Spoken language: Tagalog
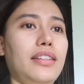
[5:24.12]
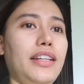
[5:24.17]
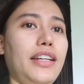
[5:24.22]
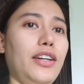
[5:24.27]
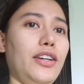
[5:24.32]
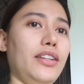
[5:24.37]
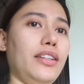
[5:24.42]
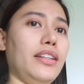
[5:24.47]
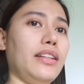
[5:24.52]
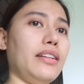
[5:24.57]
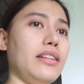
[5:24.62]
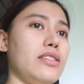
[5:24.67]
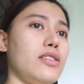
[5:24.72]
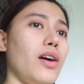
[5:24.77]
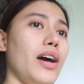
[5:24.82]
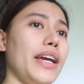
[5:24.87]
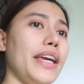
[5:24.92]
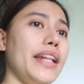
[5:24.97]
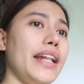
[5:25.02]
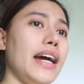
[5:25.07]
Yun. So,
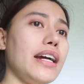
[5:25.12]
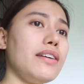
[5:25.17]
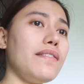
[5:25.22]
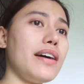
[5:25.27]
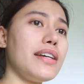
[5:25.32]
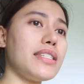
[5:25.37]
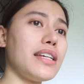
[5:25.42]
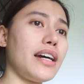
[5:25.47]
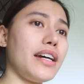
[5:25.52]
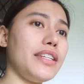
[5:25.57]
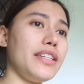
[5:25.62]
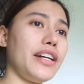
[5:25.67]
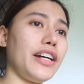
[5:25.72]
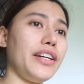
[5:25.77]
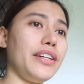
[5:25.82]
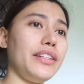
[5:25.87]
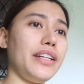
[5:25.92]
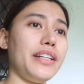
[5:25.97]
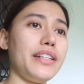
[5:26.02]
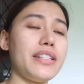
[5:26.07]
ang ginagawa sa kanya
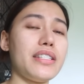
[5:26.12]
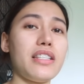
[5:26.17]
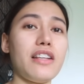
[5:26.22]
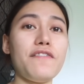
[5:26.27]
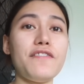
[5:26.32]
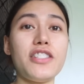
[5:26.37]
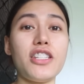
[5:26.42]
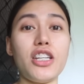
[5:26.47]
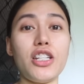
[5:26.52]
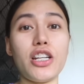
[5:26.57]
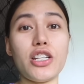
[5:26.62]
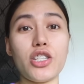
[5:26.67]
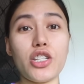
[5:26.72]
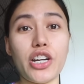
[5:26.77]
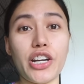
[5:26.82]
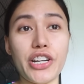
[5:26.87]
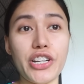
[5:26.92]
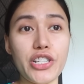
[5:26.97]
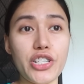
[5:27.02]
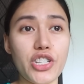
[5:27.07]
ngayon, Aries Love,
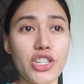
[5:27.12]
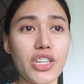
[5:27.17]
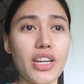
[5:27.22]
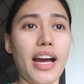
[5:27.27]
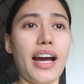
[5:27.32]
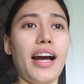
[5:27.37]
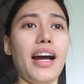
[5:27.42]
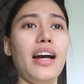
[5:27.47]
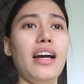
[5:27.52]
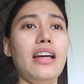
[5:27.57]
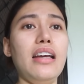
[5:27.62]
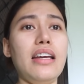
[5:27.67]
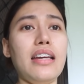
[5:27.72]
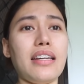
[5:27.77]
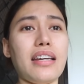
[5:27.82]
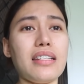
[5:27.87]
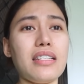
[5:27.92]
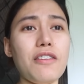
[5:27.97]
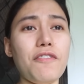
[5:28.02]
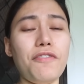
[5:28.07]
sinacharge siya.
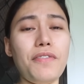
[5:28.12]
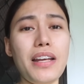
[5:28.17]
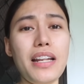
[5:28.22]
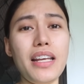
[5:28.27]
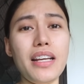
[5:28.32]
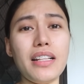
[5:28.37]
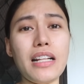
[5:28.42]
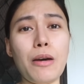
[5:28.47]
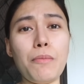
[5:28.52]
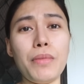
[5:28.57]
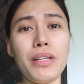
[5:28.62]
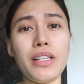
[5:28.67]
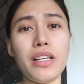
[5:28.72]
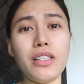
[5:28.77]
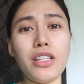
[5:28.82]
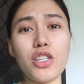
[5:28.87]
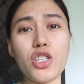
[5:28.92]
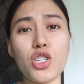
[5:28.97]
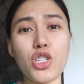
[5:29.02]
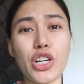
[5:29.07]
Kasi feeling namin
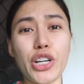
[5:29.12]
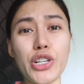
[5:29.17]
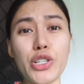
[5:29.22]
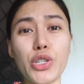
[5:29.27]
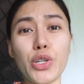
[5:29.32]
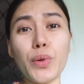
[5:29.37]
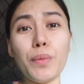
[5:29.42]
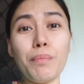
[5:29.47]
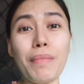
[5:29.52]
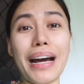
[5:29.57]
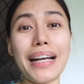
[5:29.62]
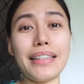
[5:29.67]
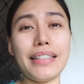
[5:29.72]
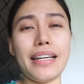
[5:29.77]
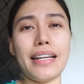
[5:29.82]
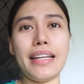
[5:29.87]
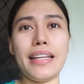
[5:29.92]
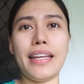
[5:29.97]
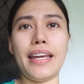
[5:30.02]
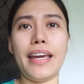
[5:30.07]
na-discharge yung battery